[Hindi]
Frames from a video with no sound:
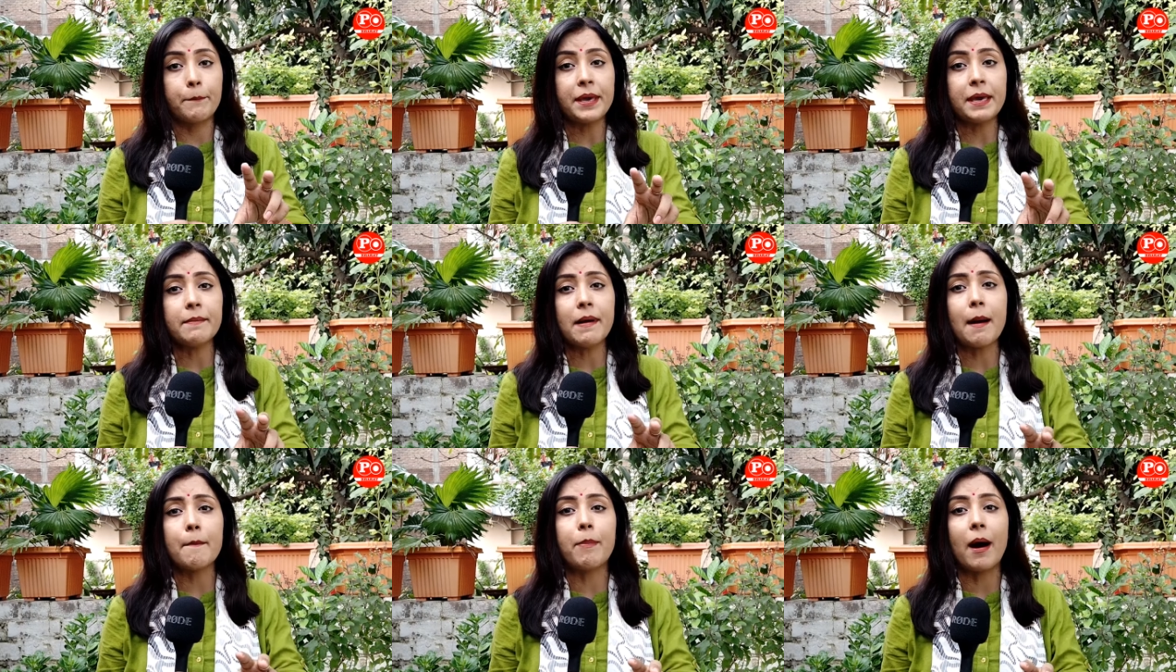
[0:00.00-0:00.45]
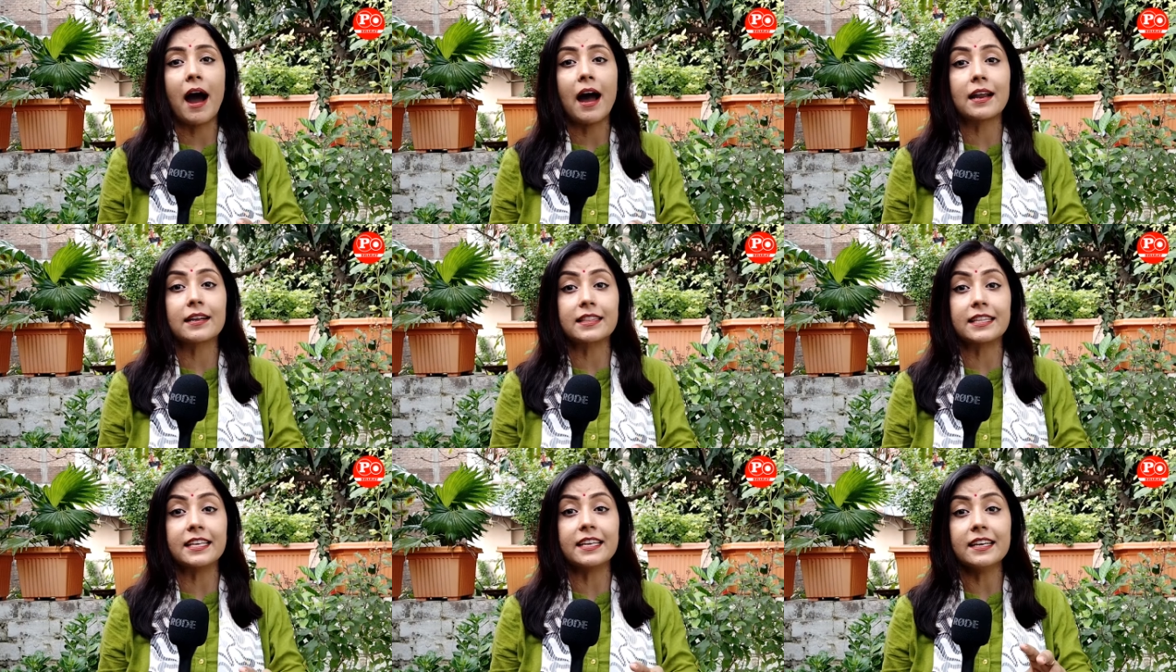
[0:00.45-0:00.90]
बीमा
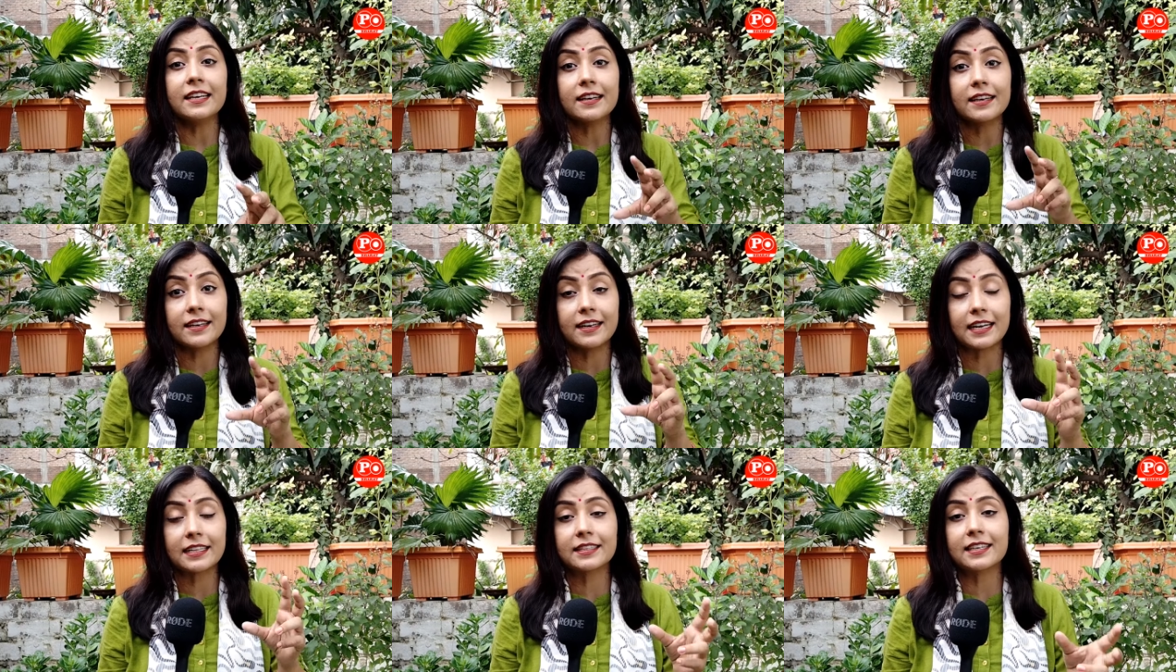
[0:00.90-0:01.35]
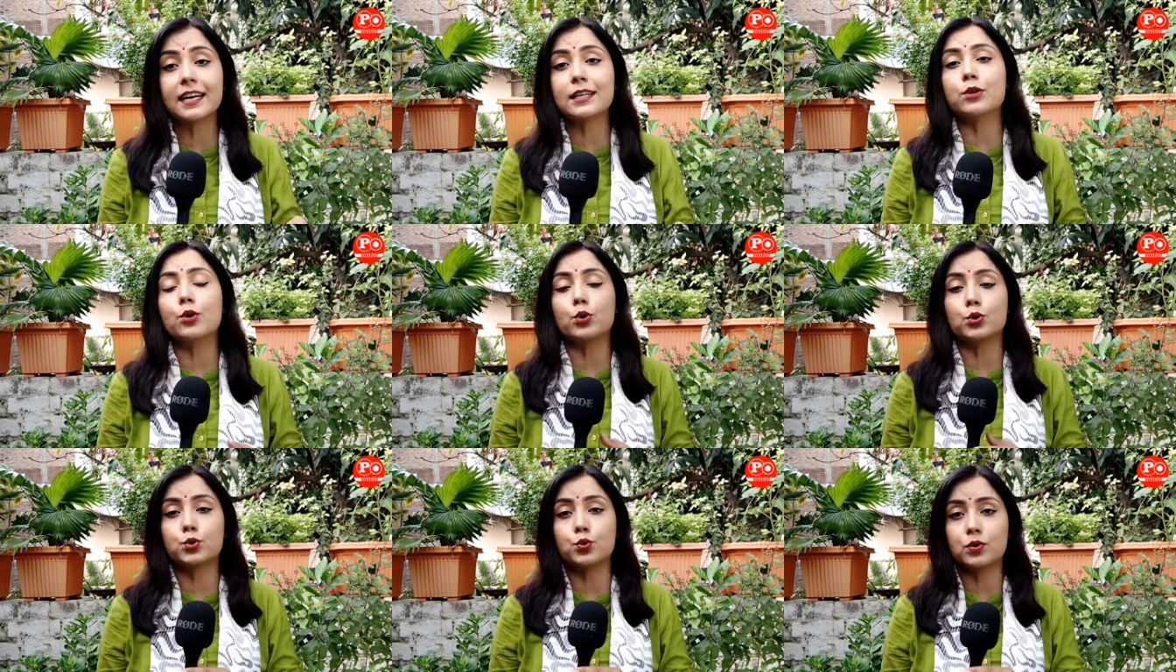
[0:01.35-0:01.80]
भारती
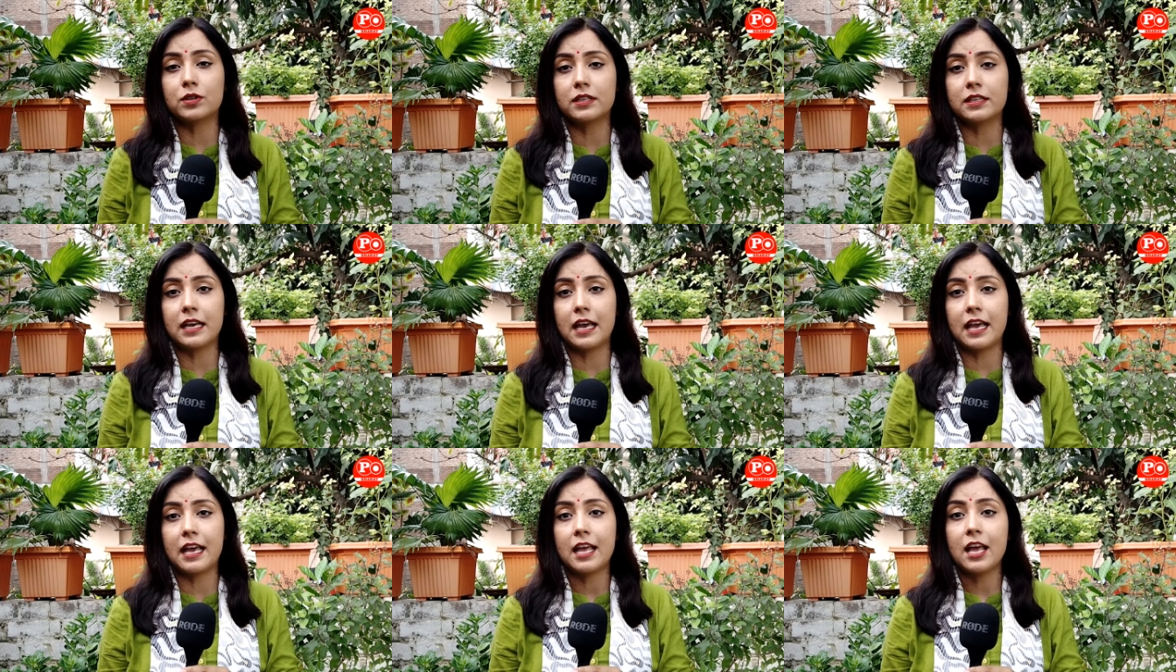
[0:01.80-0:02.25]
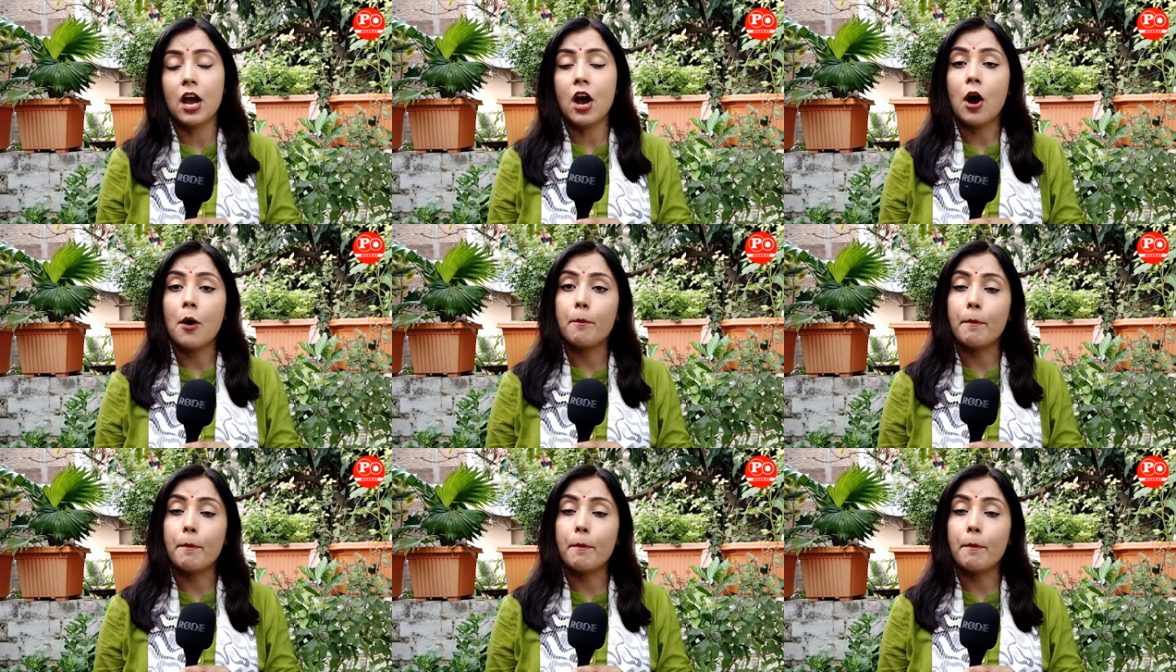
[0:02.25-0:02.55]
गदगद हो चुकी हैं